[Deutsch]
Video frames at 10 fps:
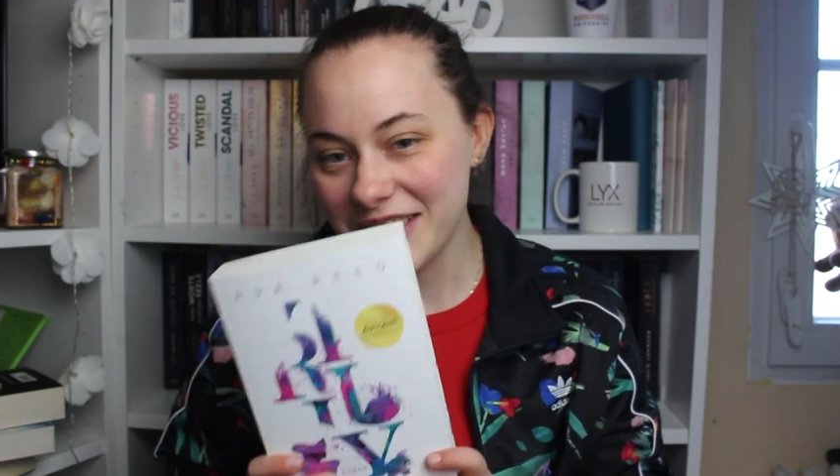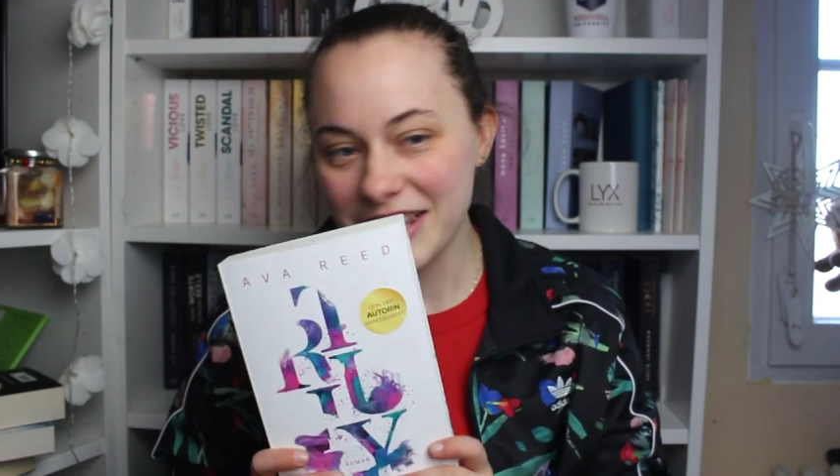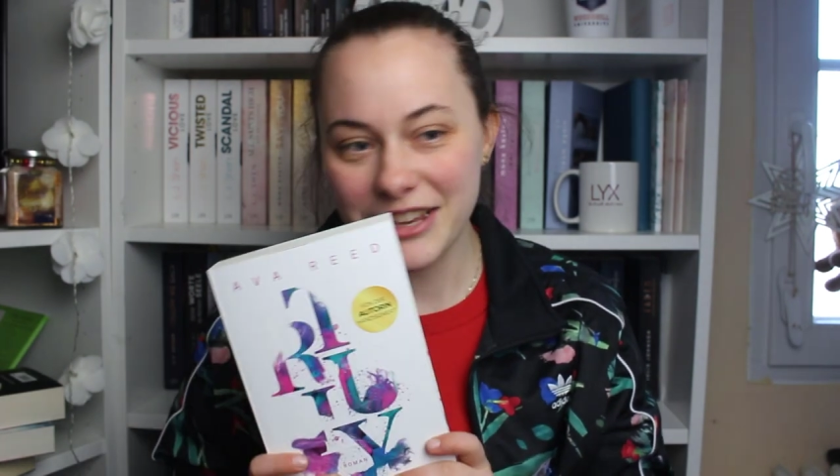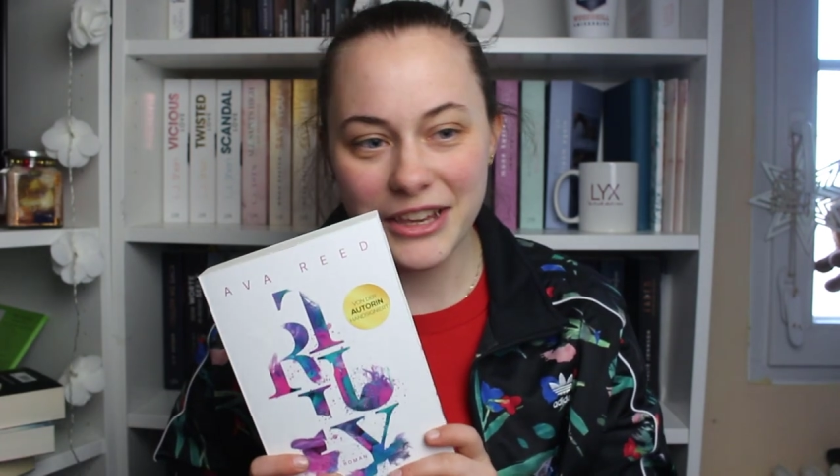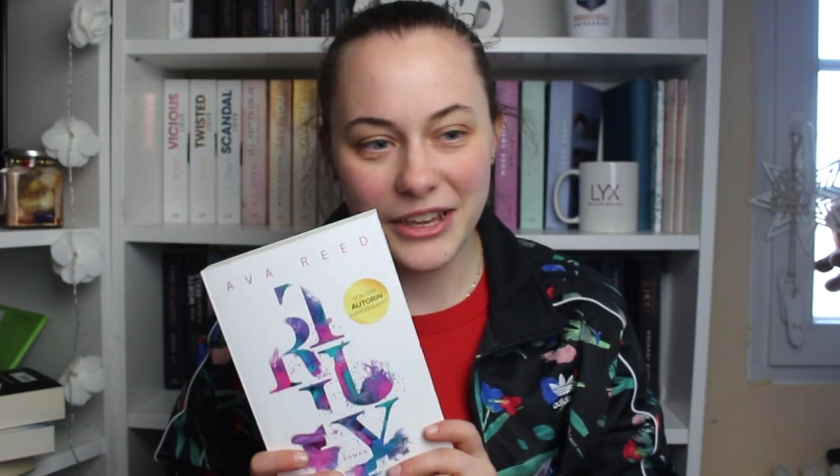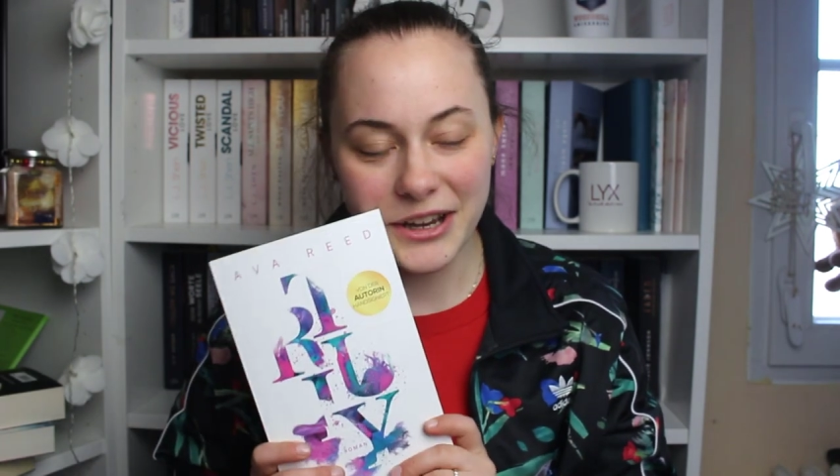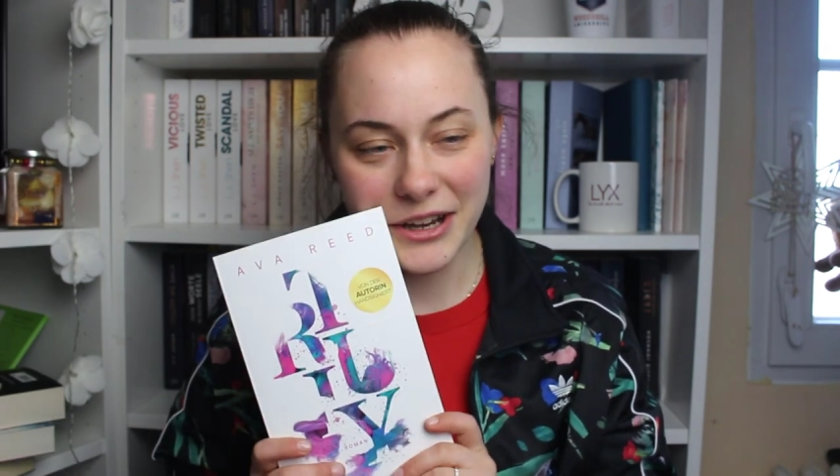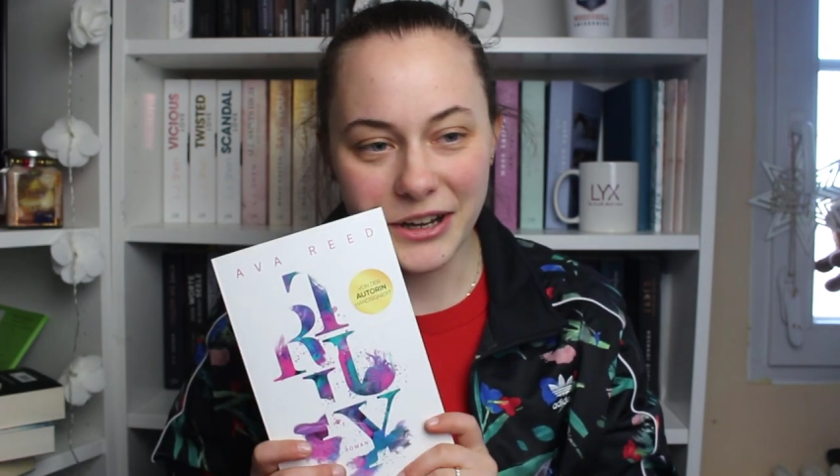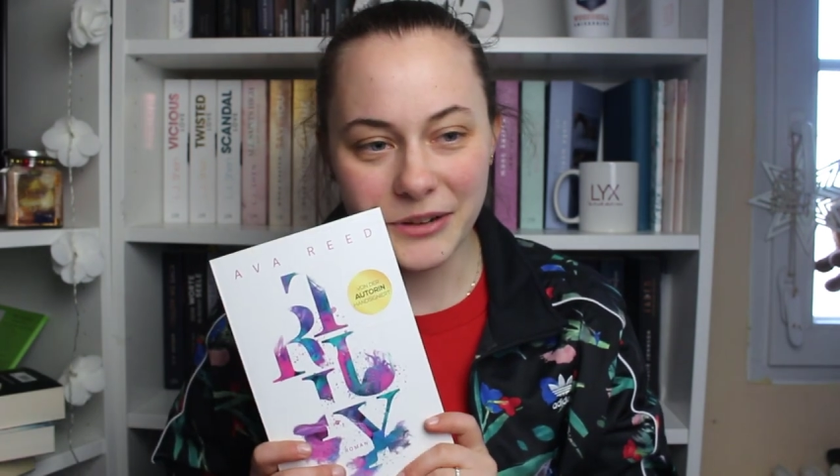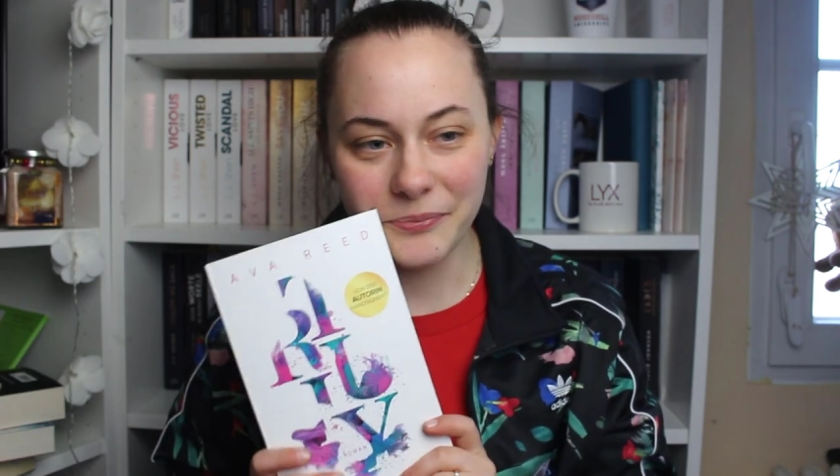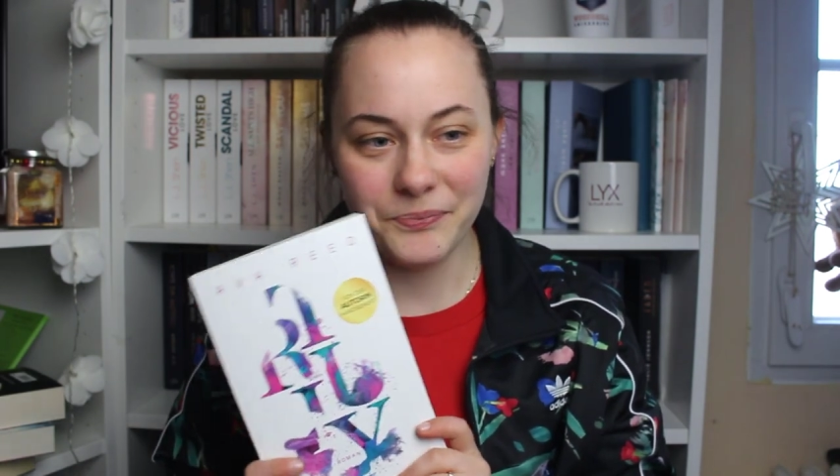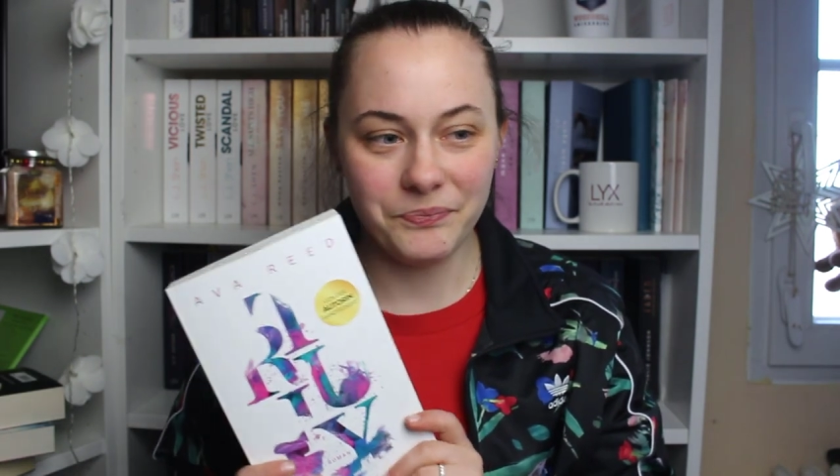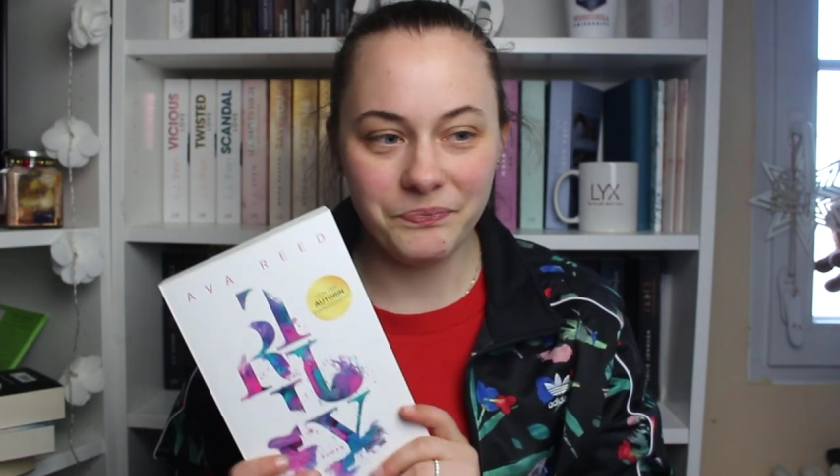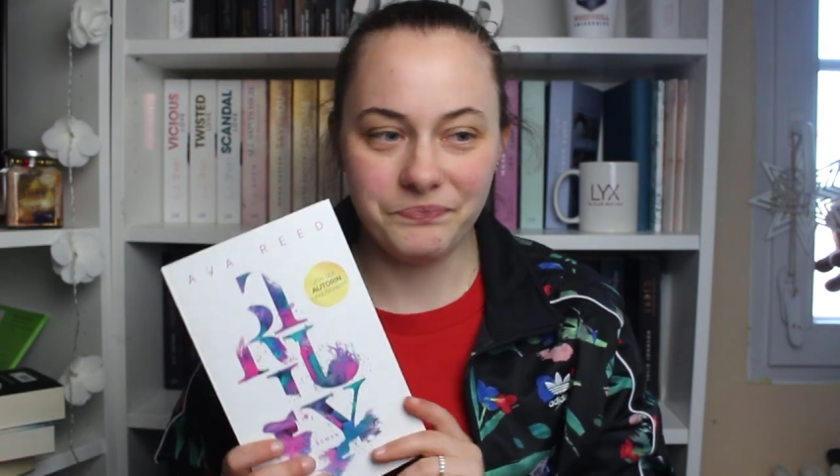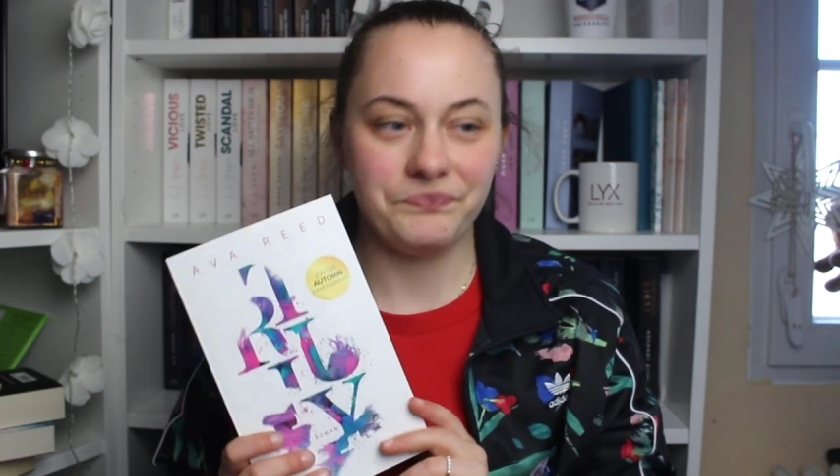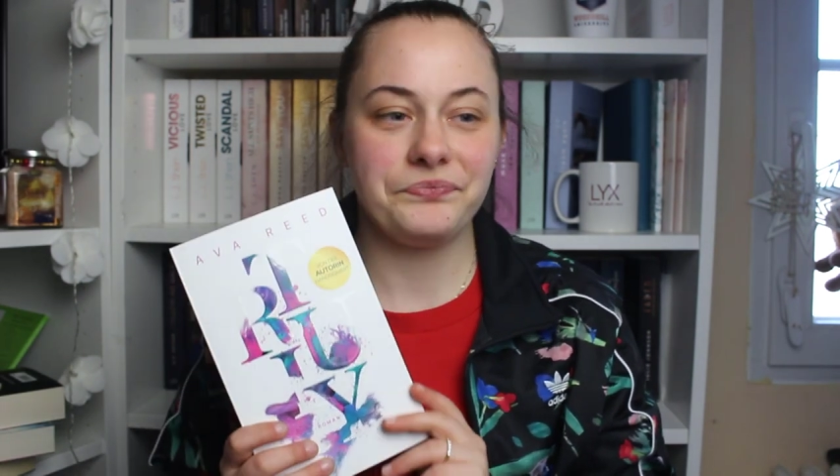die ähm,